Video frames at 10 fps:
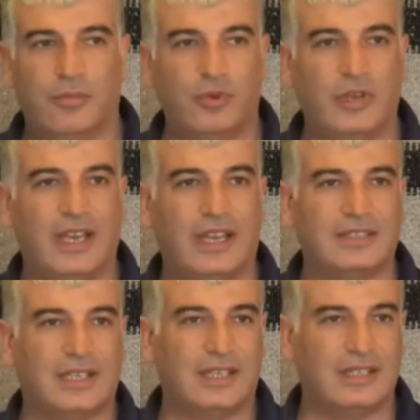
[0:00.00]
bunu en
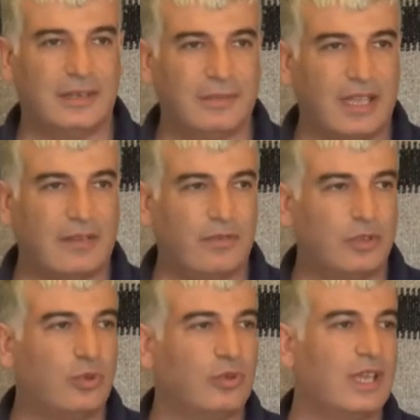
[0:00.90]
aza indirmek ve
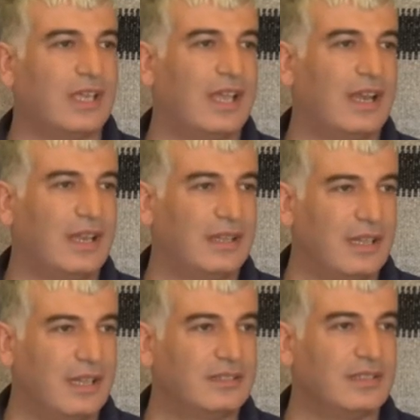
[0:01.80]
Türkiye
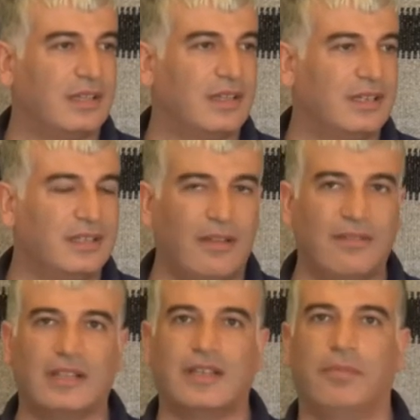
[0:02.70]
genelinde insanların
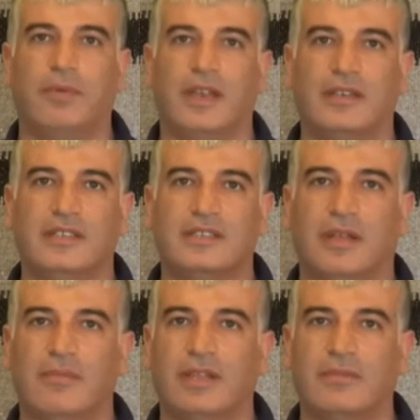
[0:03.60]
devlet kapılarını
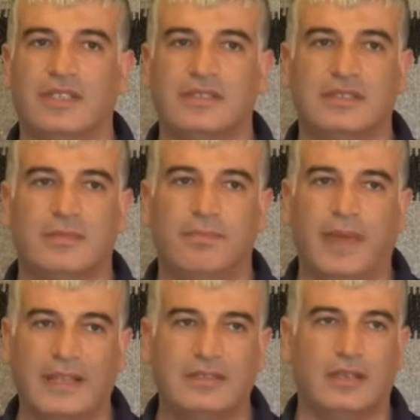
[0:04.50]
istihdam etmesi için
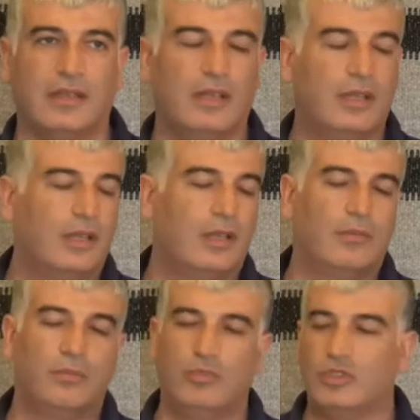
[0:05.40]
bence
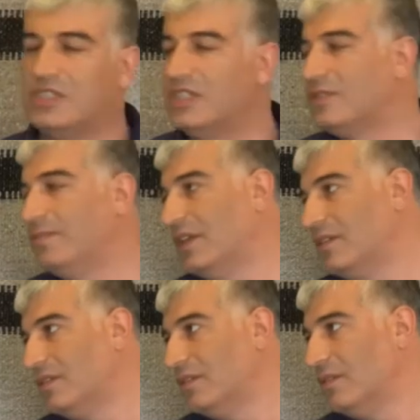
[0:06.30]
müthiş
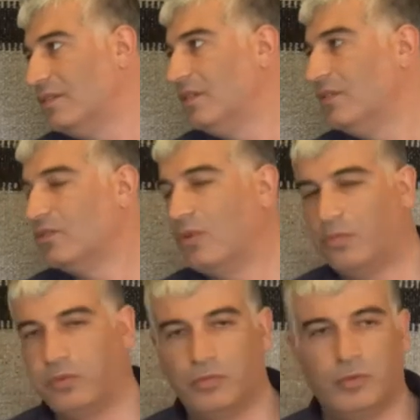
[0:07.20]
bir
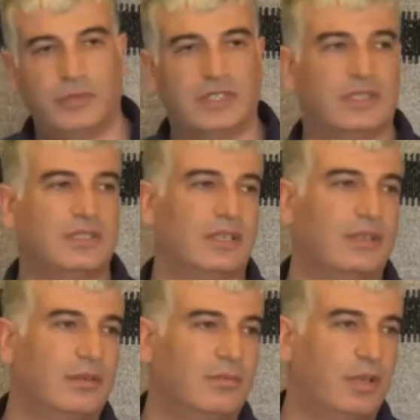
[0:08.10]
toplumumuz için
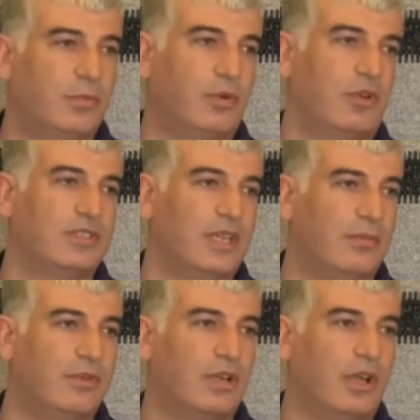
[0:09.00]
bir
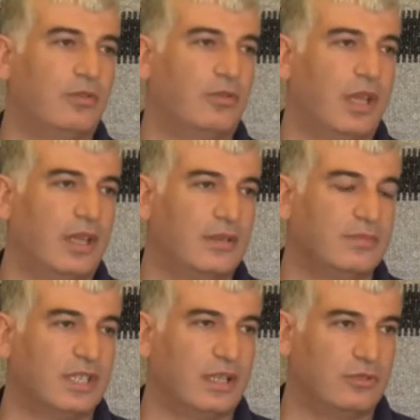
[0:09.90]
projeye, bir kanuna
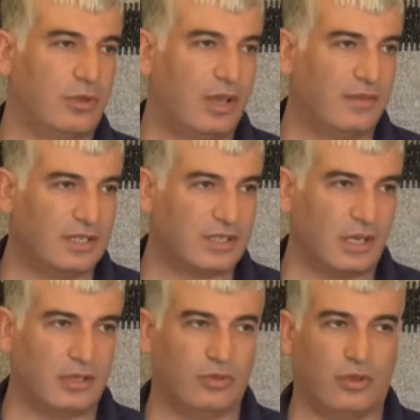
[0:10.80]
imza atıyorlar ve
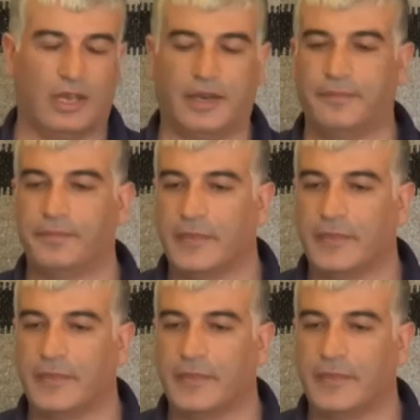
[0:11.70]
çıkartıyorlar. Evet.